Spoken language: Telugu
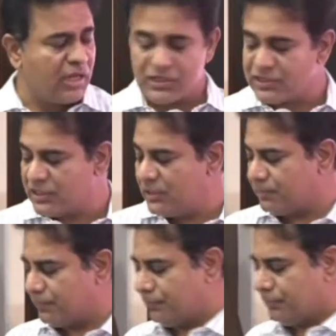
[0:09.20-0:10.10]
దయచేసి
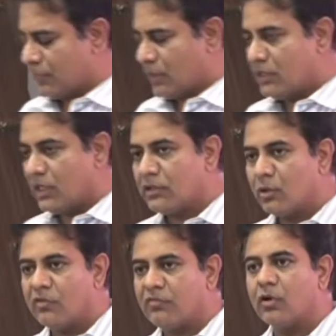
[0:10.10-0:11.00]
ఇది
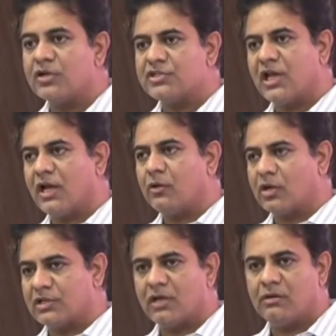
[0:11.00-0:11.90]
అందరూ కూడా ఫోకస్
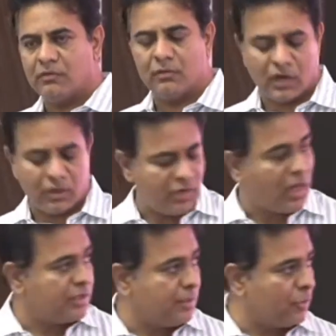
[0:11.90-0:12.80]
చేయాలని ఒకసారి వివరంగా
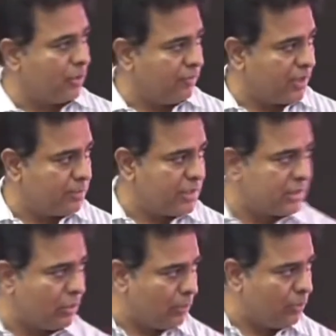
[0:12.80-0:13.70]
వినాలని చెప్పి కూడా నేను విజ్ఞప్తి
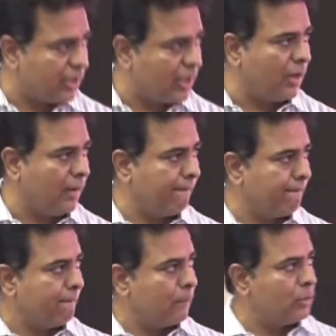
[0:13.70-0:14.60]
చేస్తా ఉన్నా ముఖ్యంగా
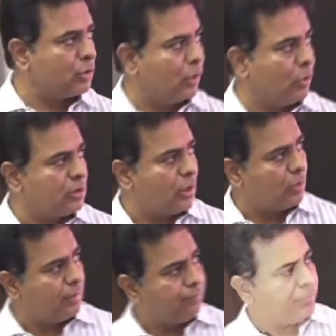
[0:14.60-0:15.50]
మిత్రులను
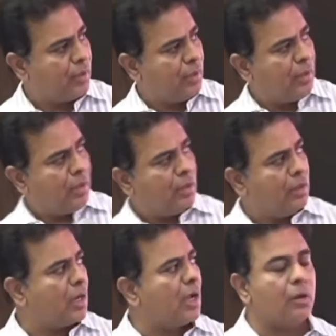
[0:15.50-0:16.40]
కోరుతా ఉన్నా
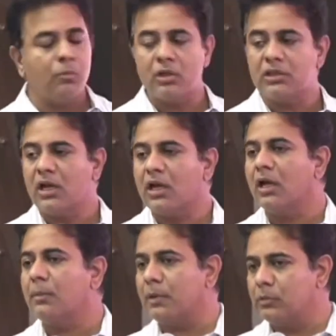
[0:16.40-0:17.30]
నిన్నగాక మొన్న
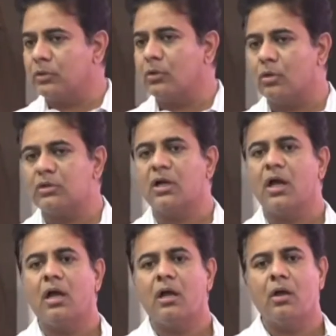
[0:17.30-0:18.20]
తెలంగాణ ప్రభుత్వం
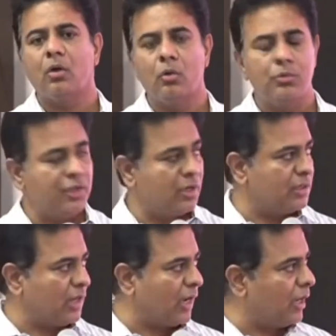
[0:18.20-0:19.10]
కొత్తగా
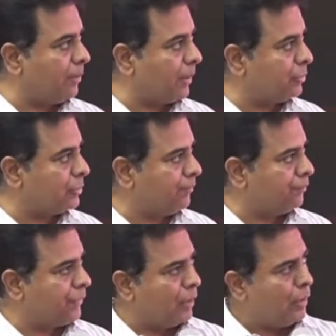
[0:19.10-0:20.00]
కొలువుదీరిన తెలంగాణ
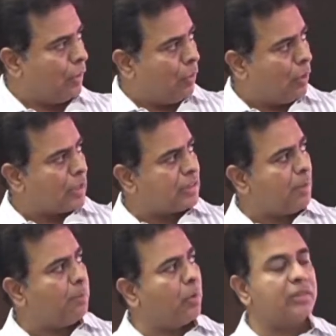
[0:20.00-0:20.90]
ప్రభుత్వం ఒక
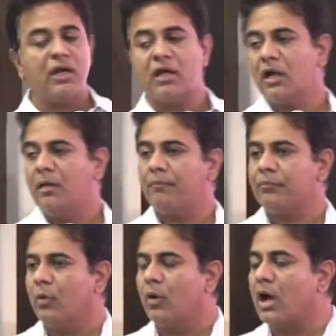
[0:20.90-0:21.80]
తప్పుల తడక
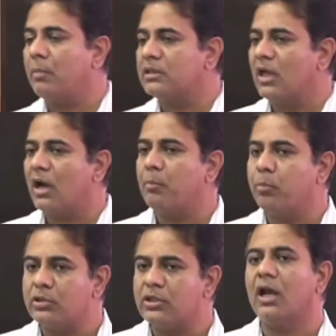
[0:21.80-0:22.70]
ఒక అబద్ధాల
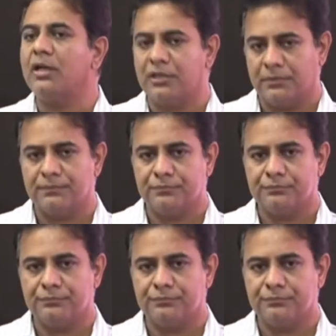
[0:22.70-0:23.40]
పుట్టలాంటి